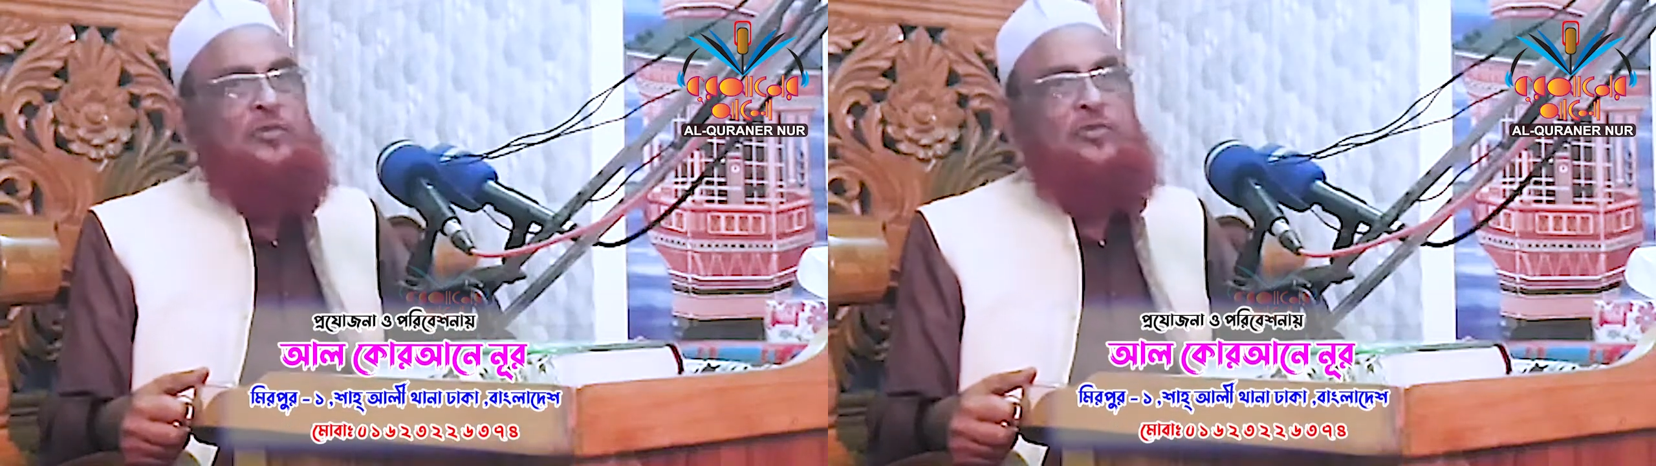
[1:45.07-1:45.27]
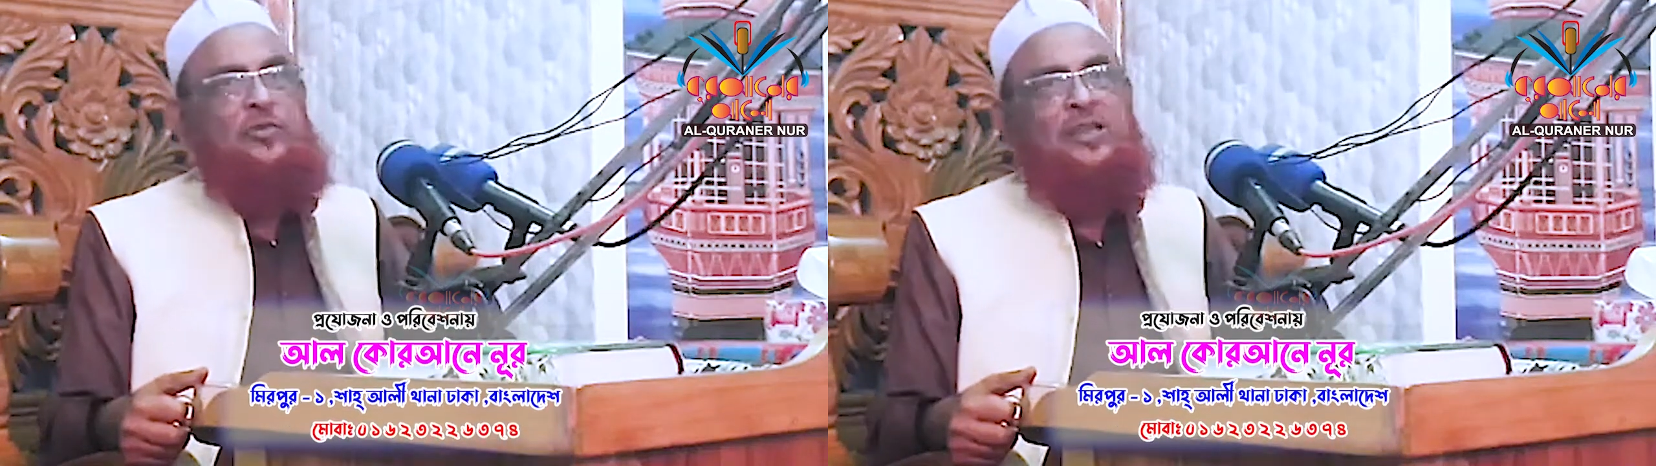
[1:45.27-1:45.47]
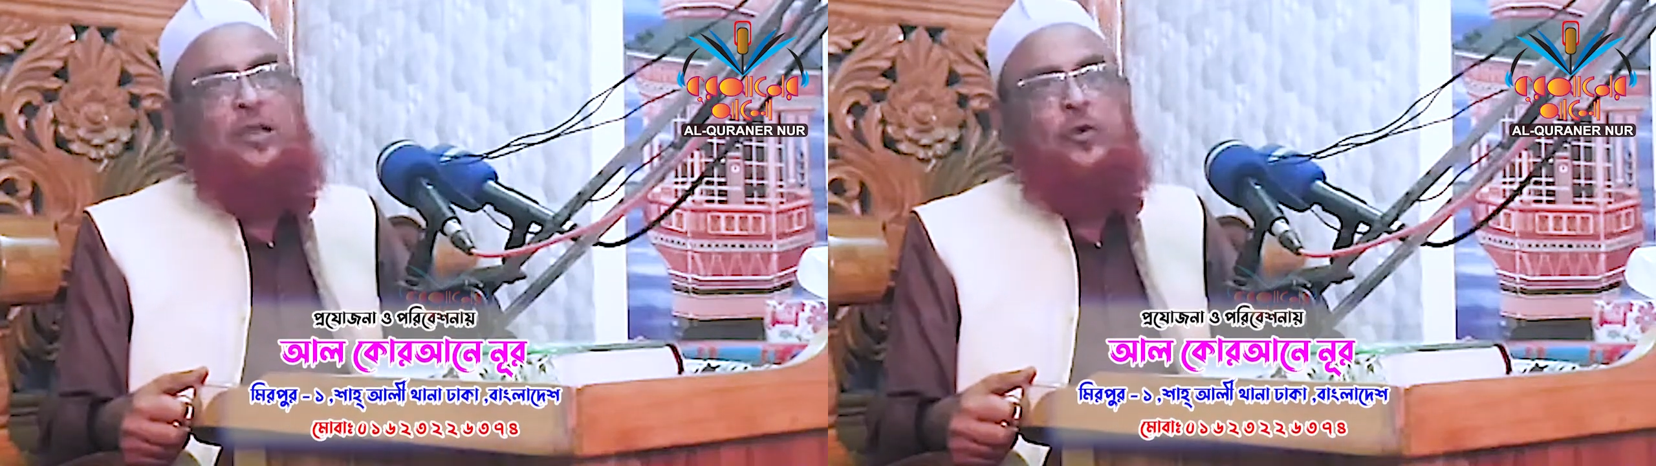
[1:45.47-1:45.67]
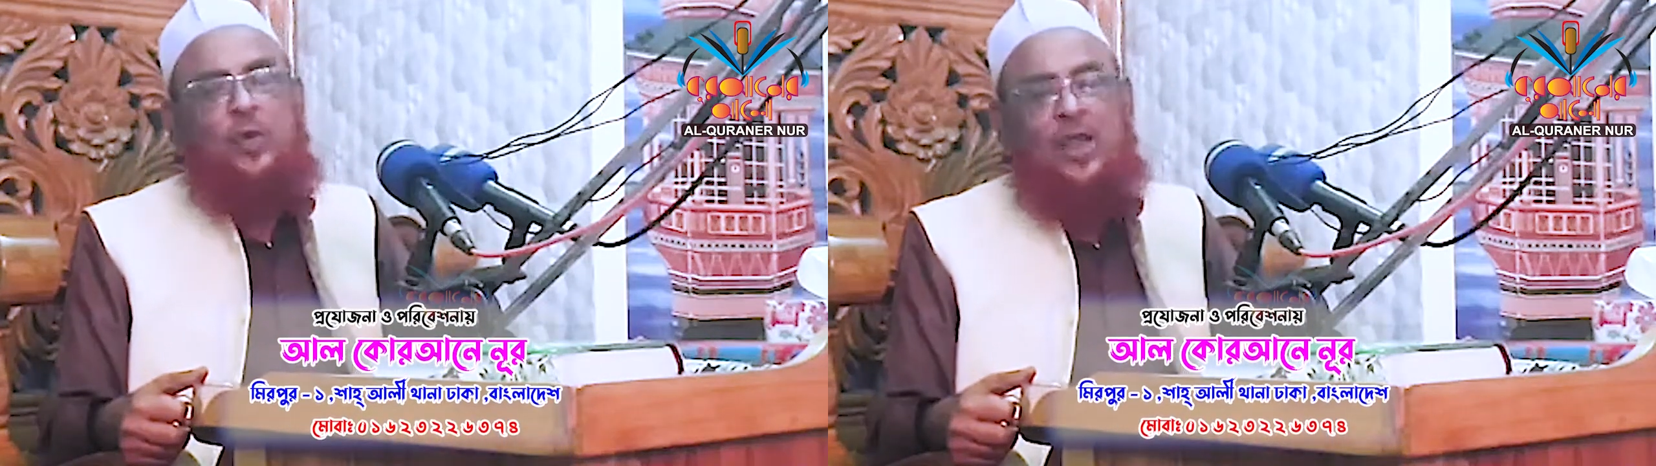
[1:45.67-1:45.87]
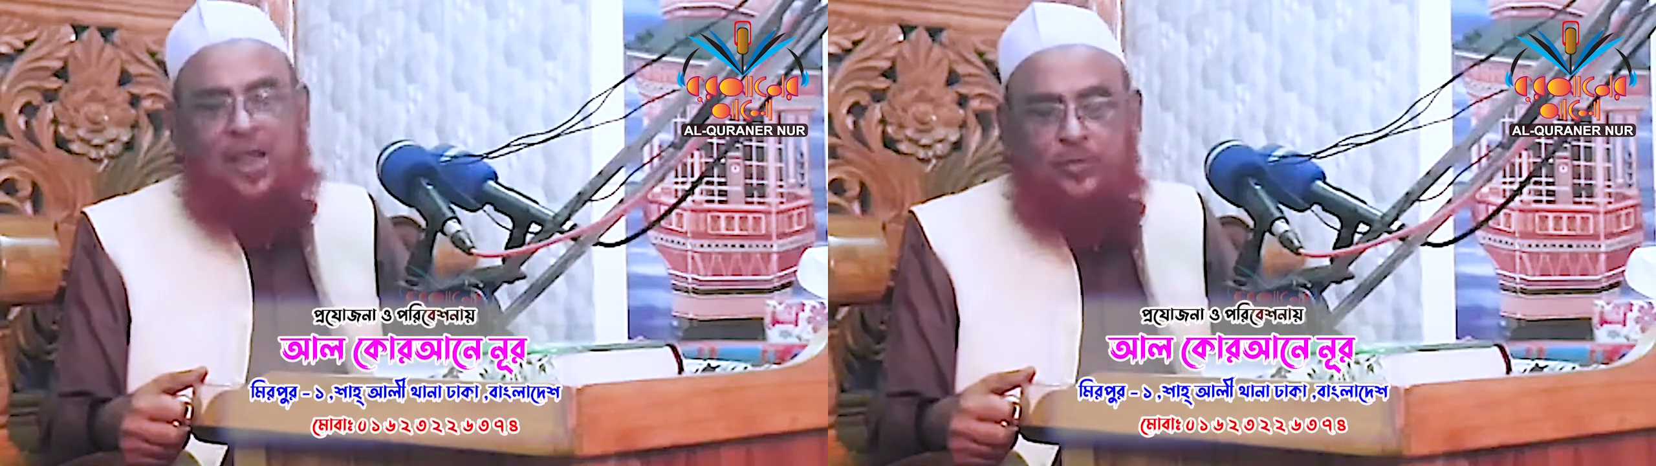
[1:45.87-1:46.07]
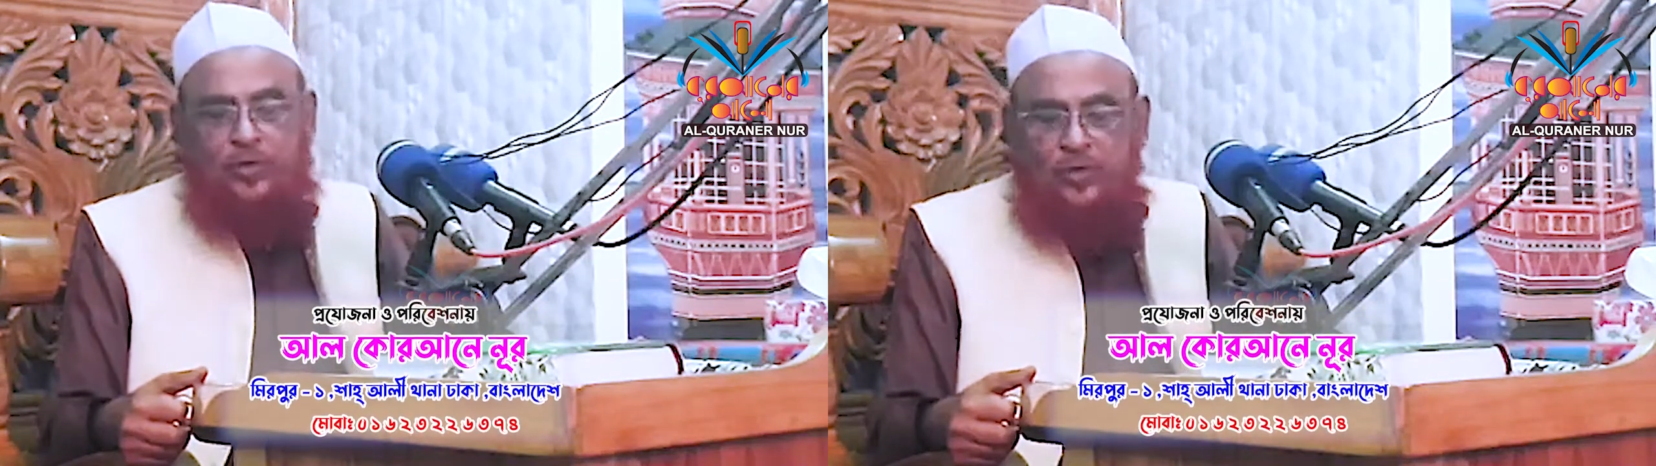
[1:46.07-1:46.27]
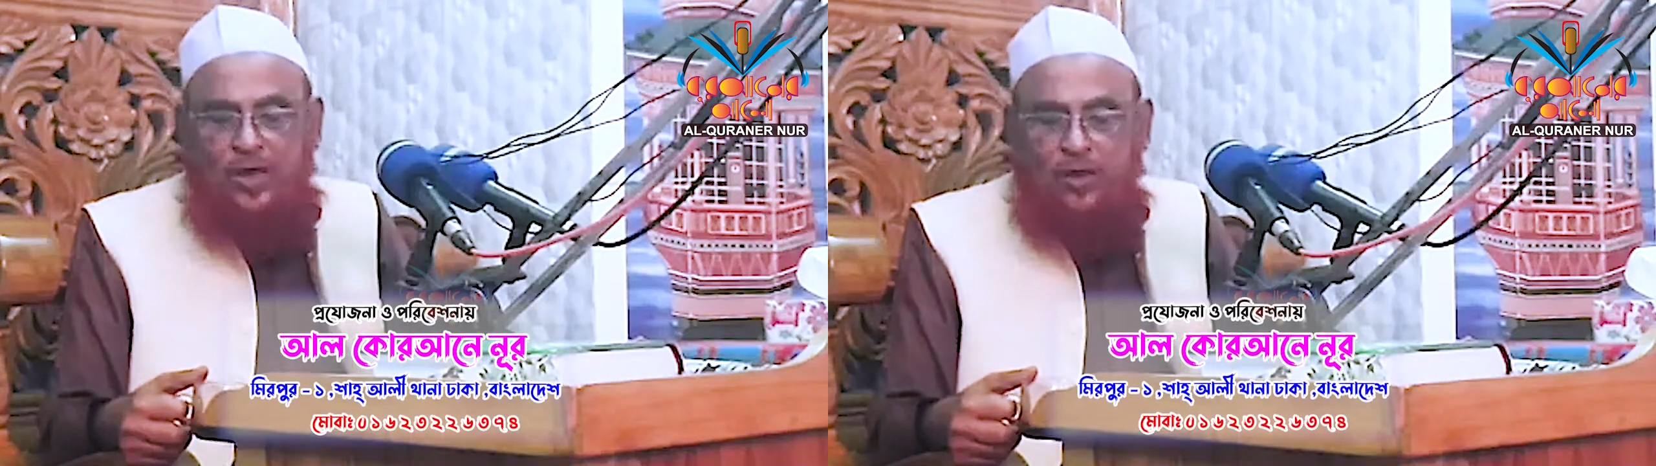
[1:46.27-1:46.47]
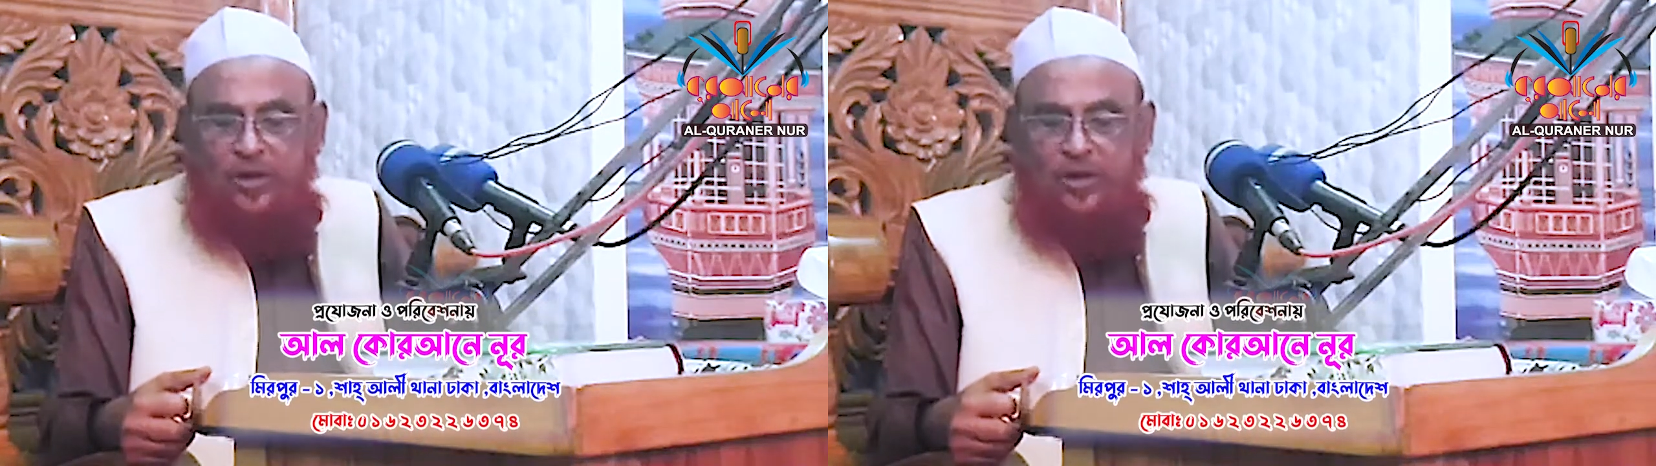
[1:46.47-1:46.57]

তখন শয়তানে কই আল্লাহ আমি গুণা